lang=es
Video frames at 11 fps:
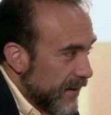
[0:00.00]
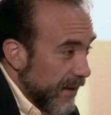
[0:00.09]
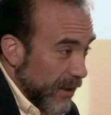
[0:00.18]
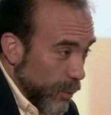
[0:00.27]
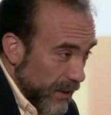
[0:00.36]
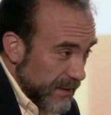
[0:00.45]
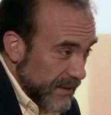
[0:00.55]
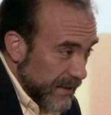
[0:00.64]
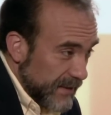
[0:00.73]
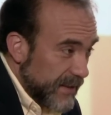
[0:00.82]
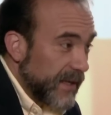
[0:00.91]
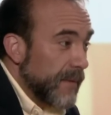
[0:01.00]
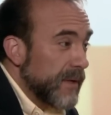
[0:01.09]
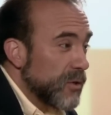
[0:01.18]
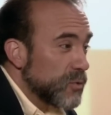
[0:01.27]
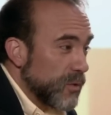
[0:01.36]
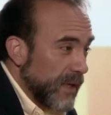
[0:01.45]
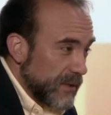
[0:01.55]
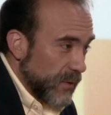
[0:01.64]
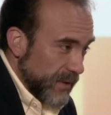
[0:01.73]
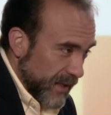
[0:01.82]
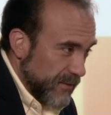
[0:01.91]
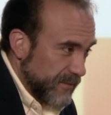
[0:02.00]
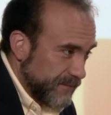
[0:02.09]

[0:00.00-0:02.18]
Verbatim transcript: El juez está reabriendo su caso, Adriano.